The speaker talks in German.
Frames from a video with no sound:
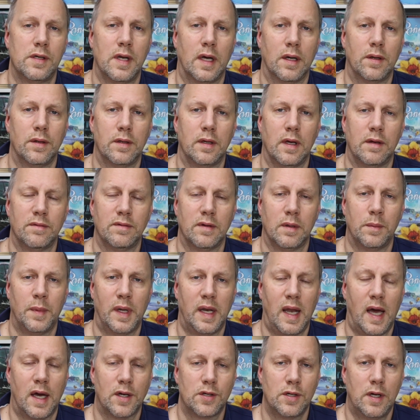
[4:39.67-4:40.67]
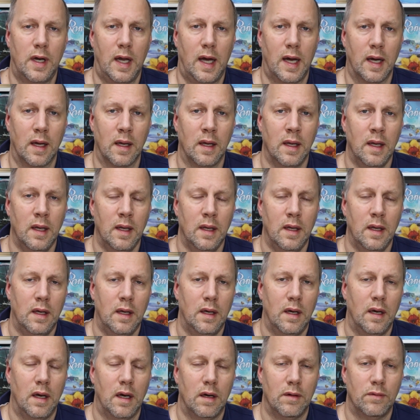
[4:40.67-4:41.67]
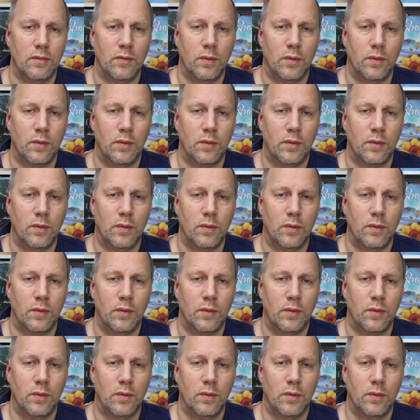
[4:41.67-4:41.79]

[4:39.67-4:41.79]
Da könnt ihr einfach immer nachschlagen, äh,